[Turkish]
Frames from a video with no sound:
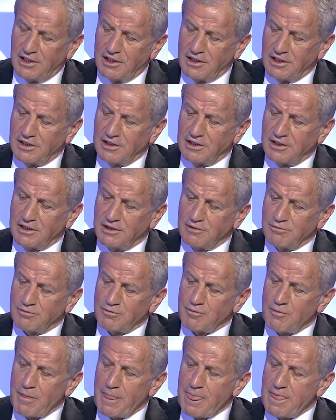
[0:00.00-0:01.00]
e,
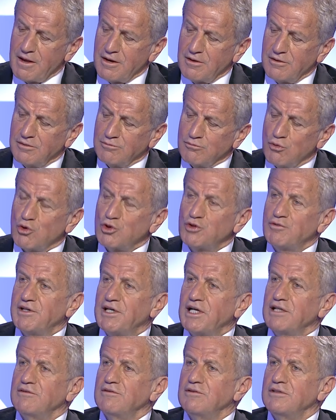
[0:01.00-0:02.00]
borç
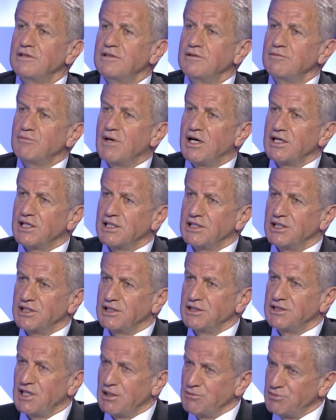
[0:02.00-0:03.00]
veren
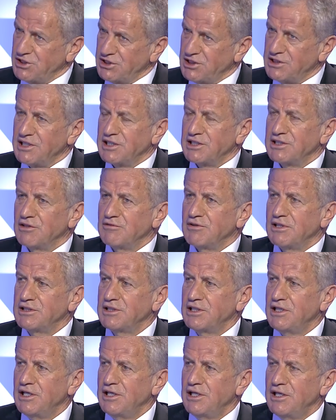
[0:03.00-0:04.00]
bankaların temsilcileri de
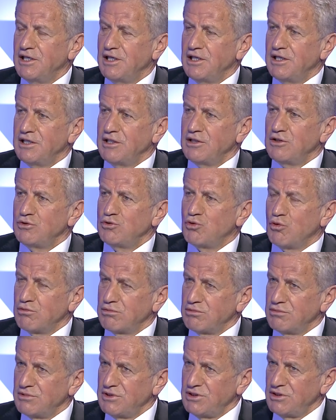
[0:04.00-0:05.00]
var. Çok
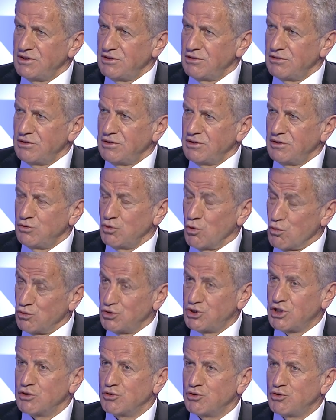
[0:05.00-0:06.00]
yoğun
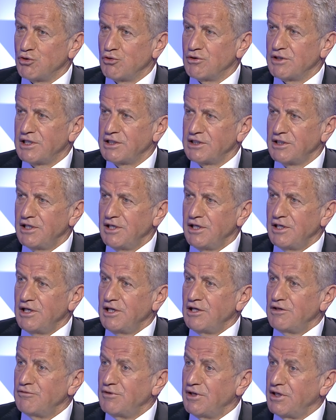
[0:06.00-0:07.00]
çalışıyorlar
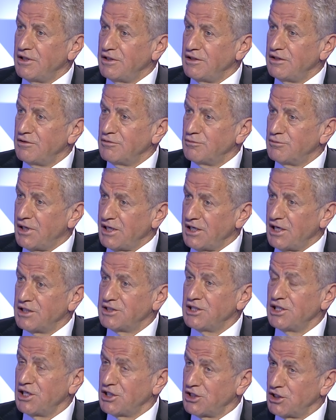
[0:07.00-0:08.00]
ve
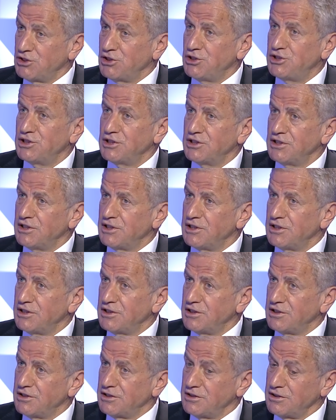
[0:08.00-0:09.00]
bayağı da yaratıcı e,
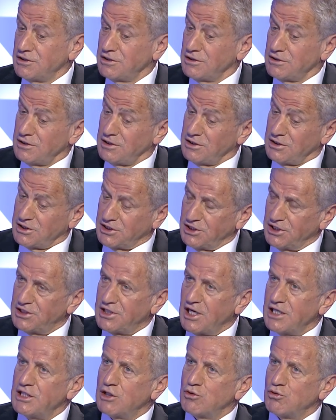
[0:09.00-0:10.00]

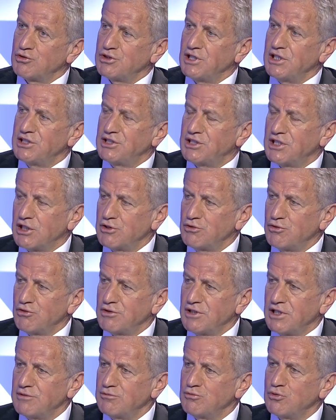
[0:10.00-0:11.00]
kriterler ortaya
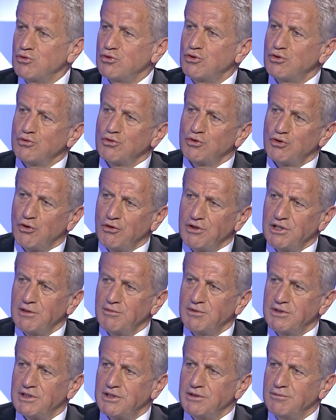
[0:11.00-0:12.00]
çıkartıyorlar. Bunu şunu
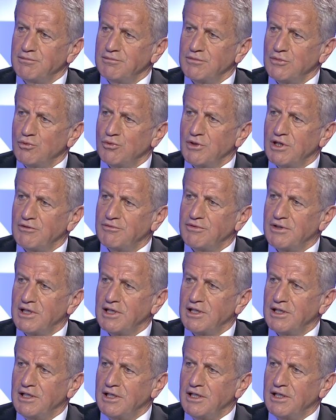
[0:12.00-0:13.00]
söyleyebilirim.
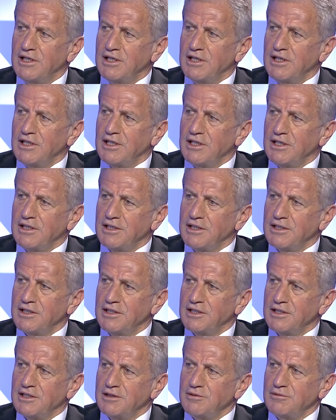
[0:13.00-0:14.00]
UEFA
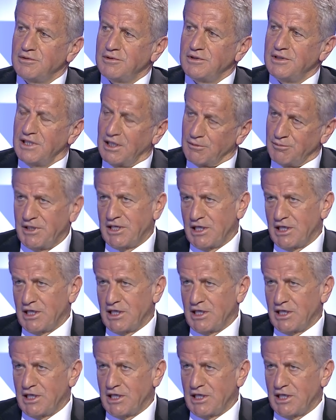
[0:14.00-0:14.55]
e, ile